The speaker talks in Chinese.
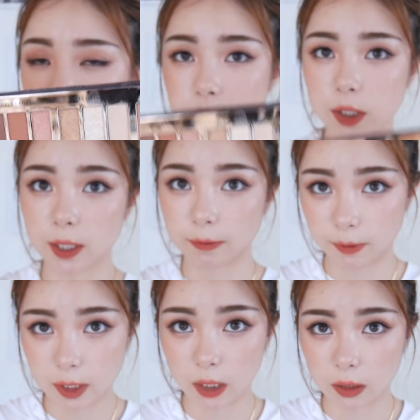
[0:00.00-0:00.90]
其实也
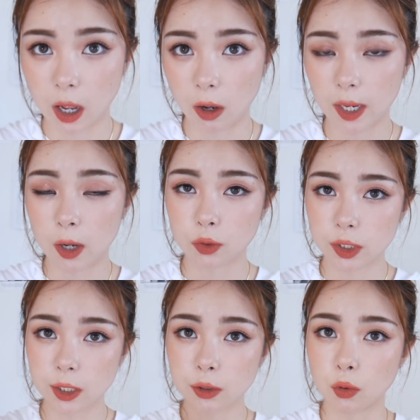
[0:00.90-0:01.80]
非常的好看。我之
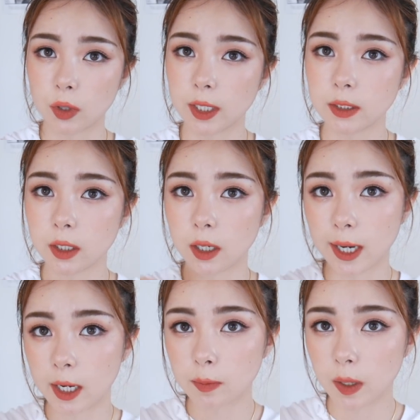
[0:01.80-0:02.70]
前有跟那个
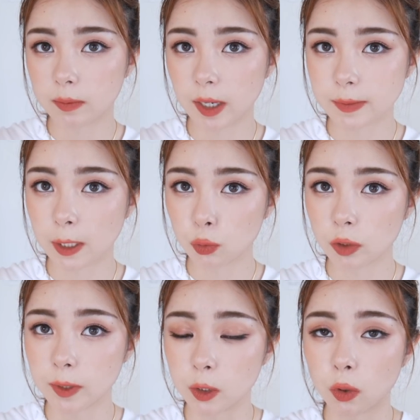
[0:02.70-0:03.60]
Color Pop 他们家
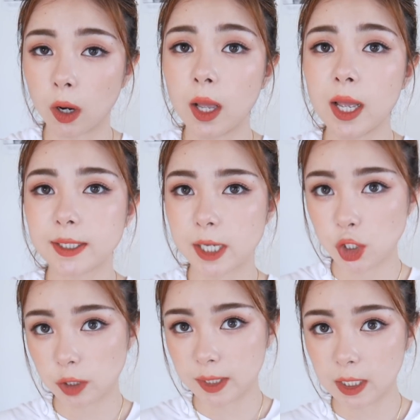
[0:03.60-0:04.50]
对比过，在
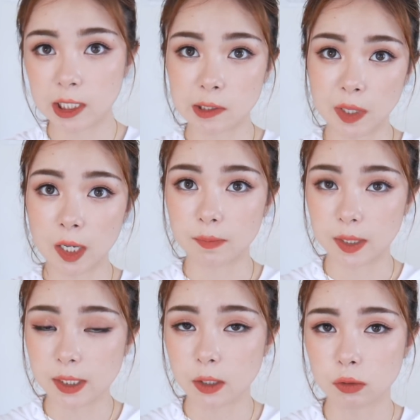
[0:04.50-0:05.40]
视频里你们很
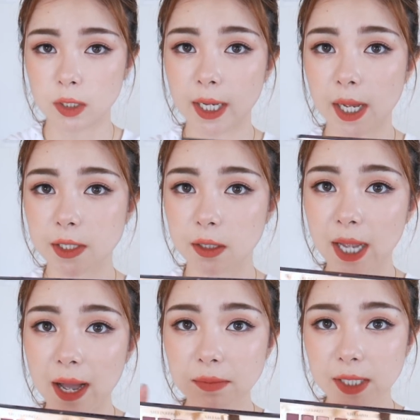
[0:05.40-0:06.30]
明显就能看见
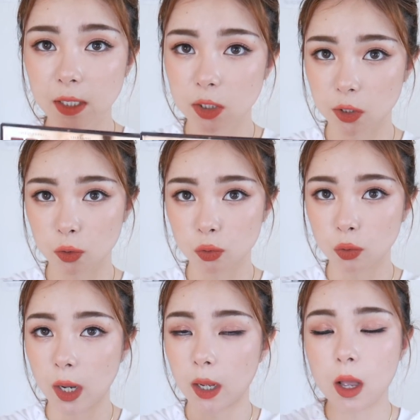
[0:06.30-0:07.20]
他们家的这个珠
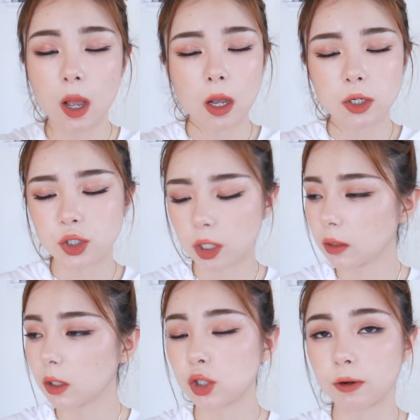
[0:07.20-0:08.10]
光
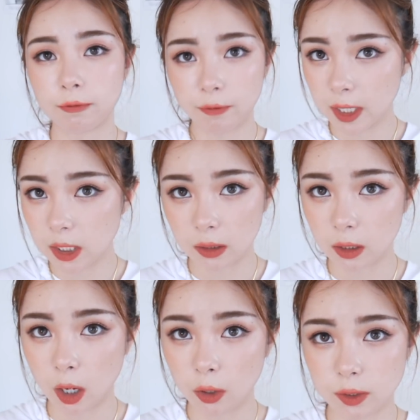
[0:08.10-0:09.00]
真的是非常的
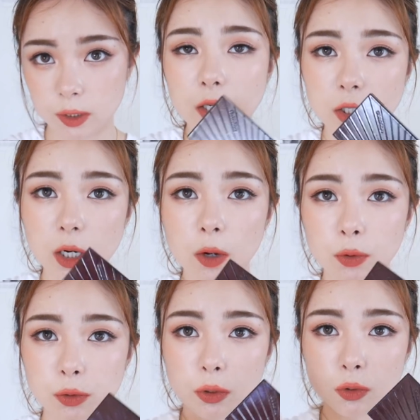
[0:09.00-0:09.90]
高级。但是啊，
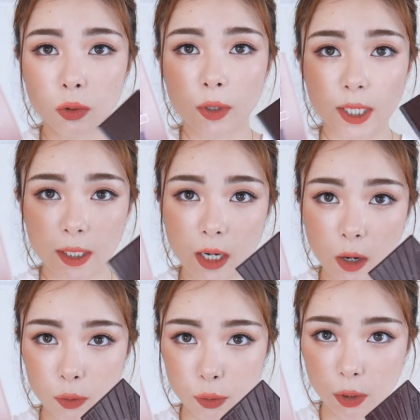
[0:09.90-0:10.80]
我觉得如果硬
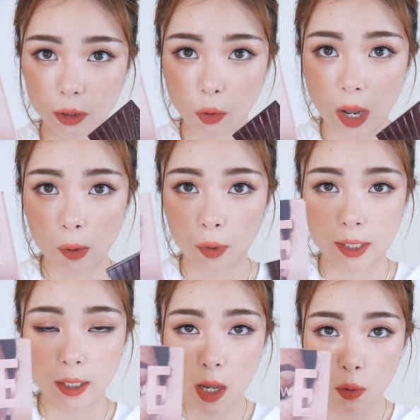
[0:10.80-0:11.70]
让我选的话，我
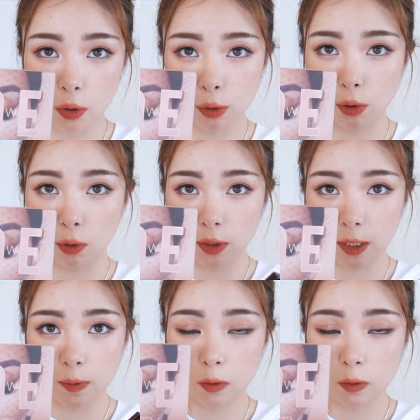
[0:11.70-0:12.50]
应该会选 Huda